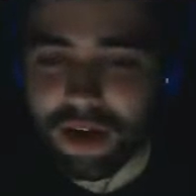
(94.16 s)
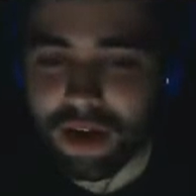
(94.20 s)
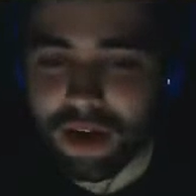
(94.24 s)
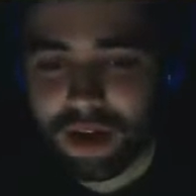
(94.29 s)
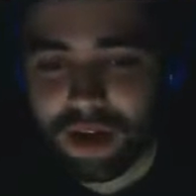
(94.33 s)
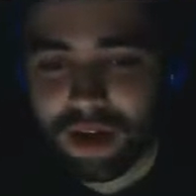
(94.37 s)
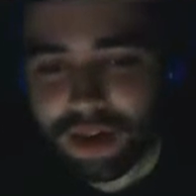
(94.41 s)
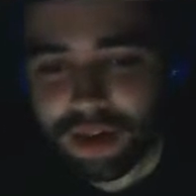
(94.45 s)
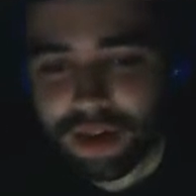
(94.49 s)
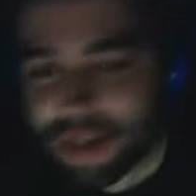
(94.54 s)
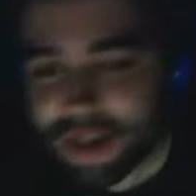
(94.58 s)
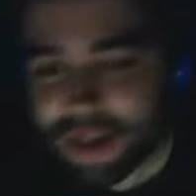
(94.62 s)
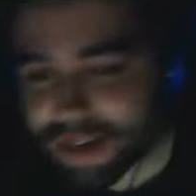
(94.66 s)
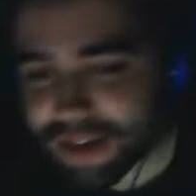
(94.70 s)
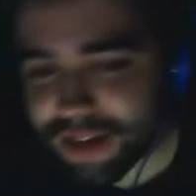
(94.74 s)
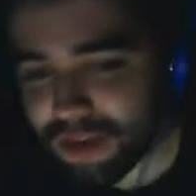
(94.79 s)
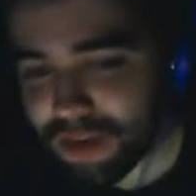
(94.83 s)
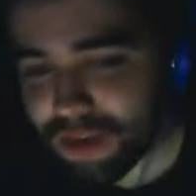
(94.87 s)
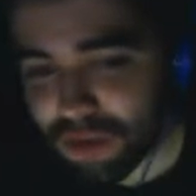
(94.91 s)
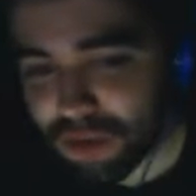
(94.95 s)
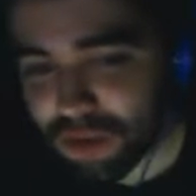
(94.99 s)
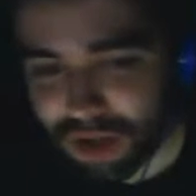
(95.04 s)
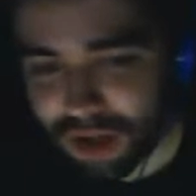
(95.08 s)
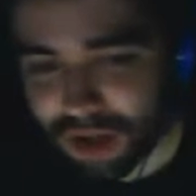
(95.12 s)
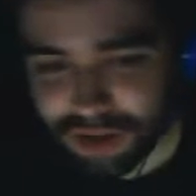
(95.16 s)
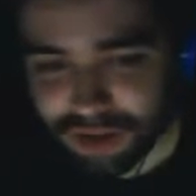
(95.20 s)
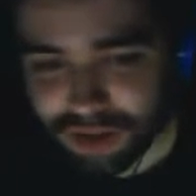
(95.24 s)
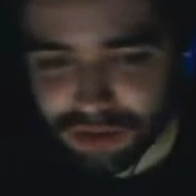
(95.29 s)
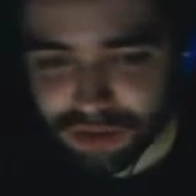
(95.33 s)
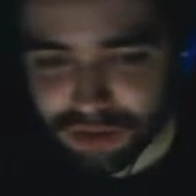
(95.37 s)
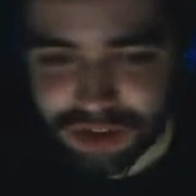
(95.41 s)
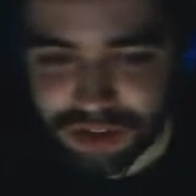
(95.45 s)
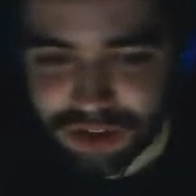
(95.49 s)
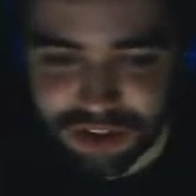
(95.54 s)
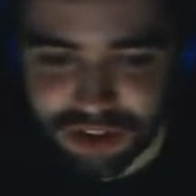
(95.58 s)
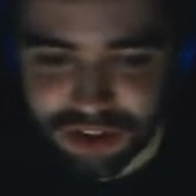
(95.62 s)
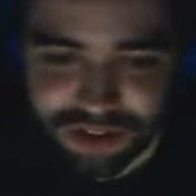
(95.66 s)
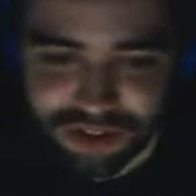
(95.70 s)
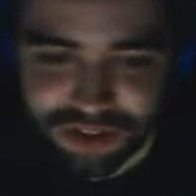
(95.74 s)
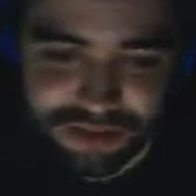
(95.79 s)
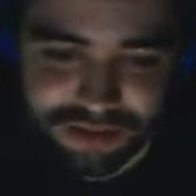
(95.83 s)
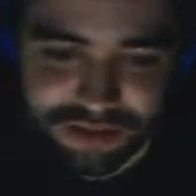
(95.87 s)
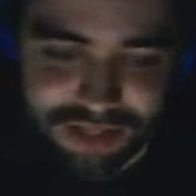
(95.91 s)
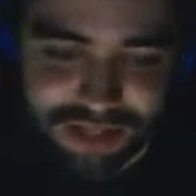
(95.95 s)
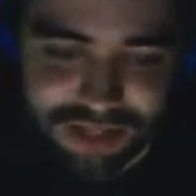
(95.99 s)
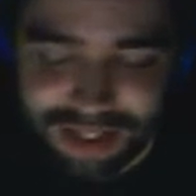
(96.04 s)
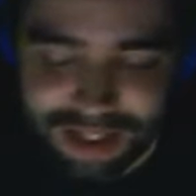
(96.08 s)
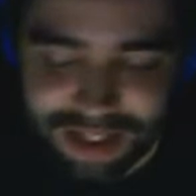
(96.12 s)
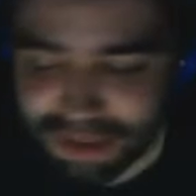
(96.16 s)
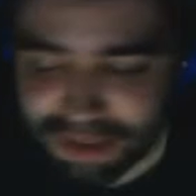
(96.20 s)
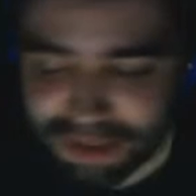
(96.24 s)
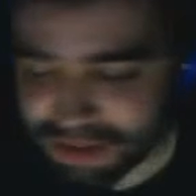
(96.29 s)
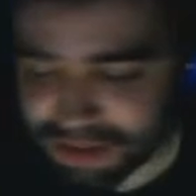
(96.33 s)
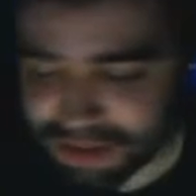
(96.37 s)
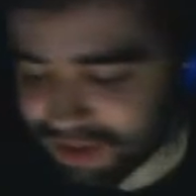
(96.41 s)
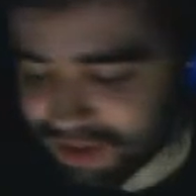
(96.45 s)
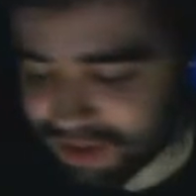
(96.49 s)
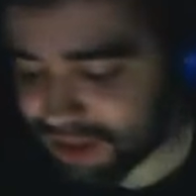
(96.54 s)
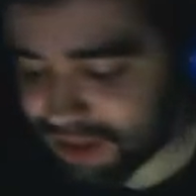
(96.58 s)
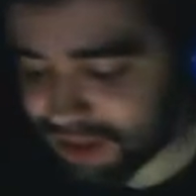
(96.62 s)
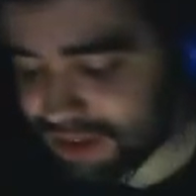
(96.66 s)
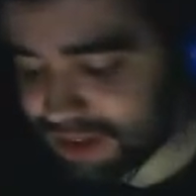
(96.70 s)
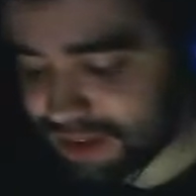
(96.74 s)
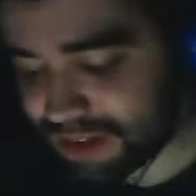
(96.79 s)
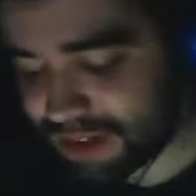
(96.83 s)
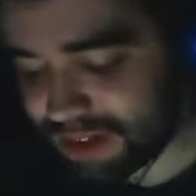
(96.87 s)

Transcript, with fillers: İlk Devon kadrosu için nelerimiz vardı?